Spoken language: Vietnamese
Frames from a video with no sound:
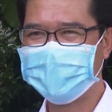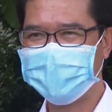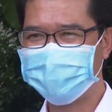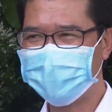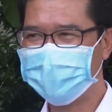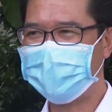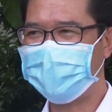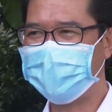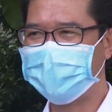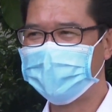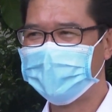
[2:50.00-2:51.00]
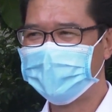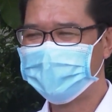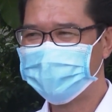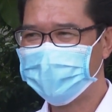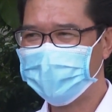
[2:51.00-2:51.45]
à, muốn ăn,
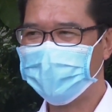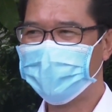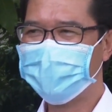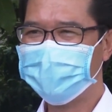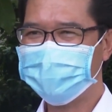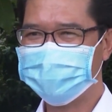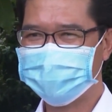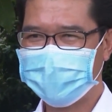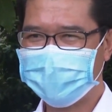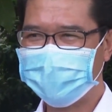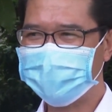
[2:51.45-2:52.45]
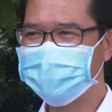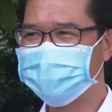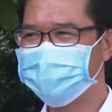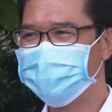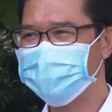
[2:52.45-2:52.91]
muốn uống thì có
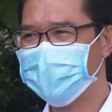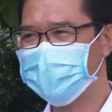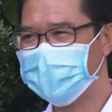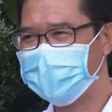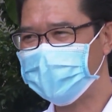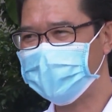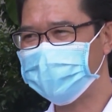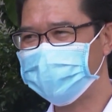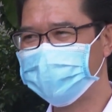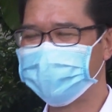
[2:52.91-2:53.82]
người phục vụ tới nơi